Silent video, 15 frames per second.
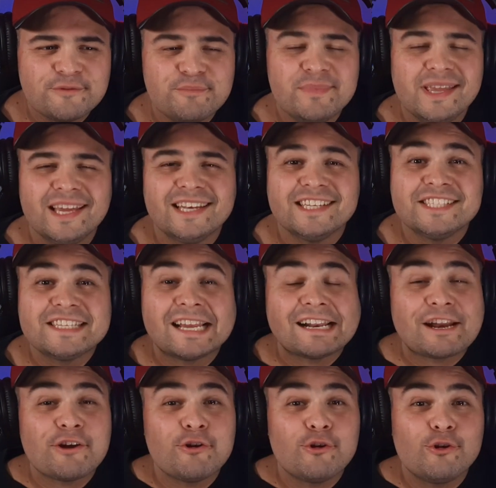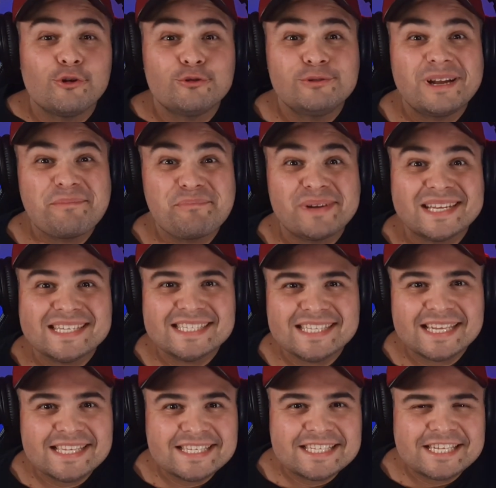Bien, ya arrancó con una
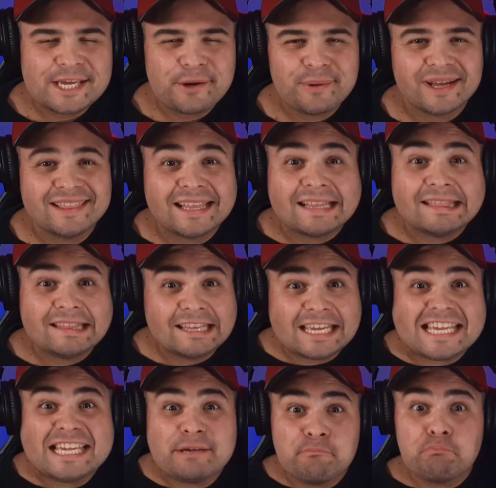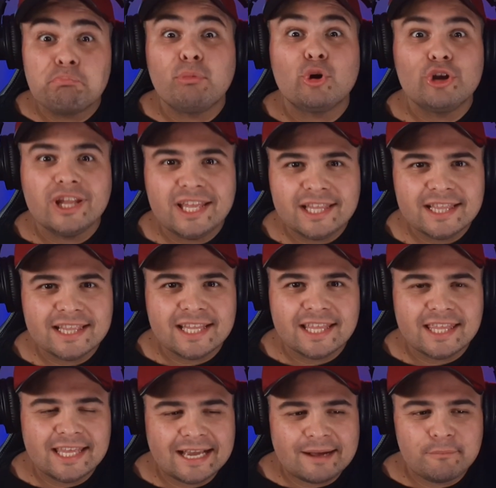presencia bastante imponente,
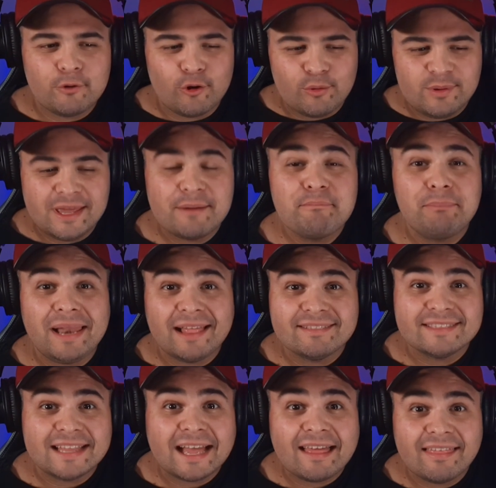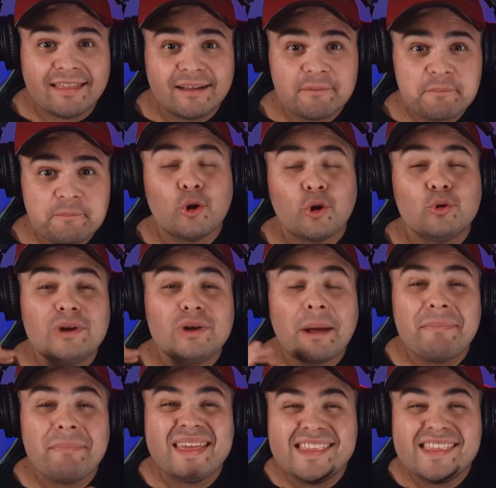digamos, bien plantada, con una
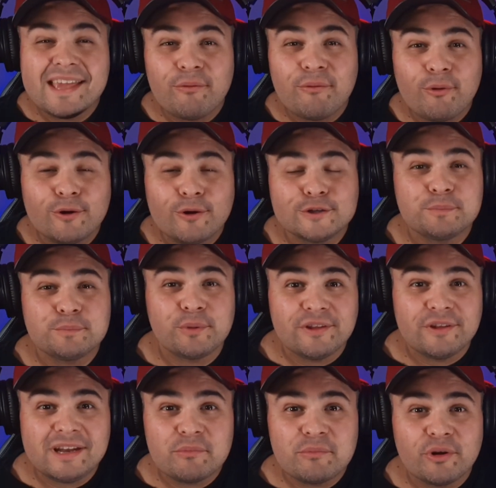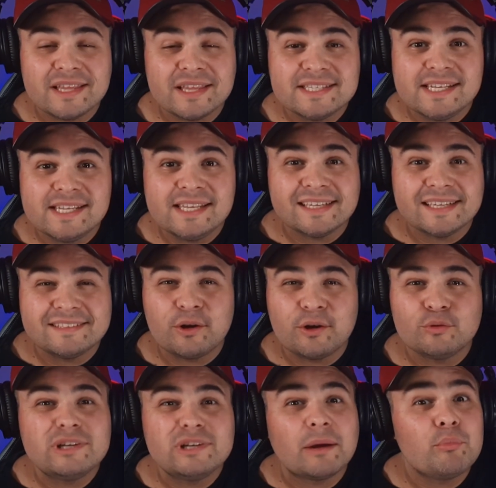media voz, podríamos decir, está
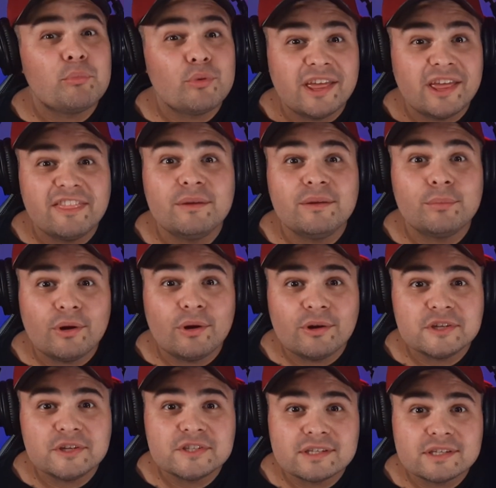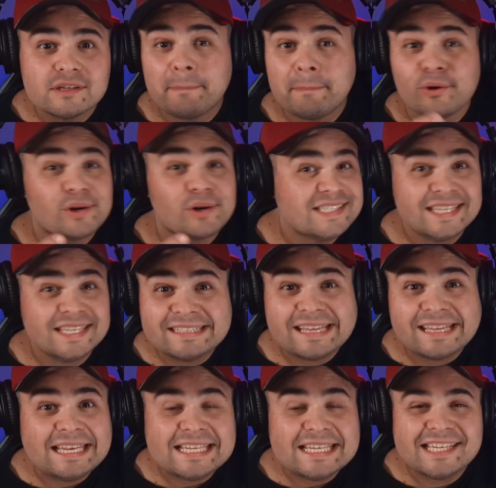con una breathy voice, pero recién
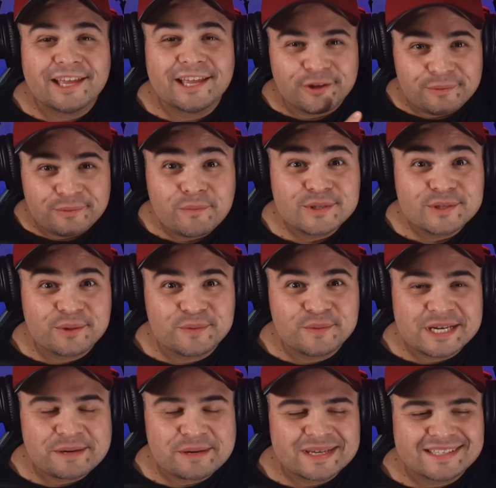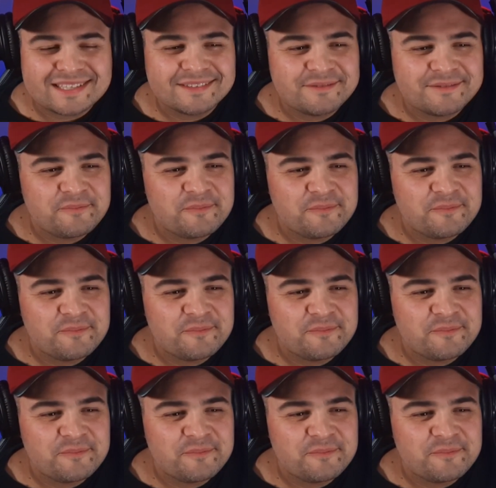está iniciando, vamos a escuchar más.